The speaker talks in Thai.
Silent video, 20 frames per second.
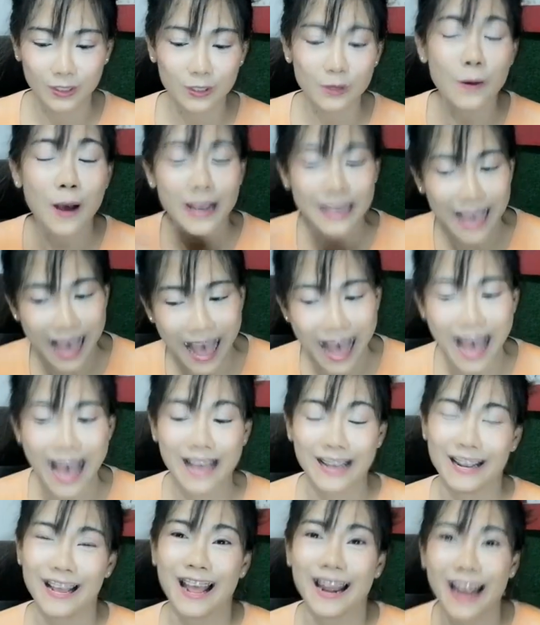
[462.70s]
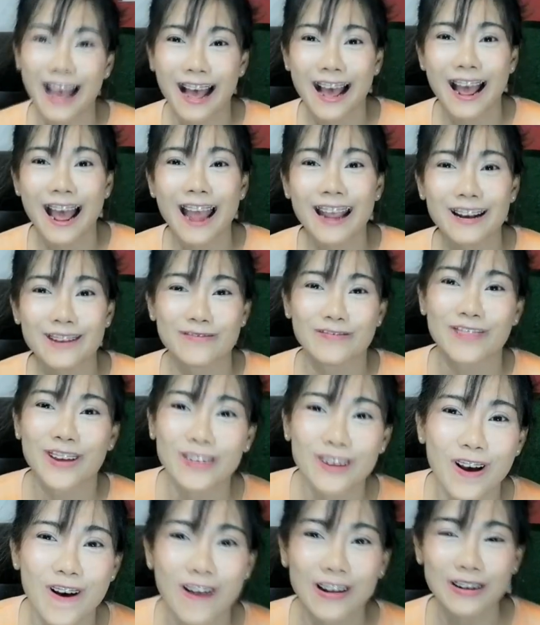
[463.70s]
ตัวอย่างนะคะให้กับ
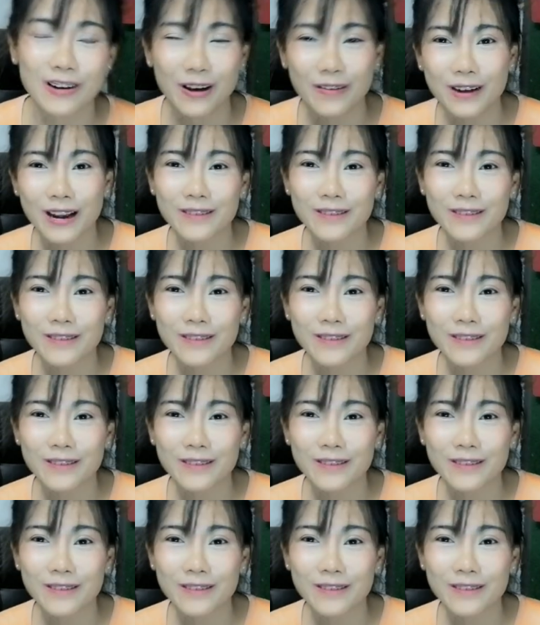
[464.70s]
น้องๆหรือว่า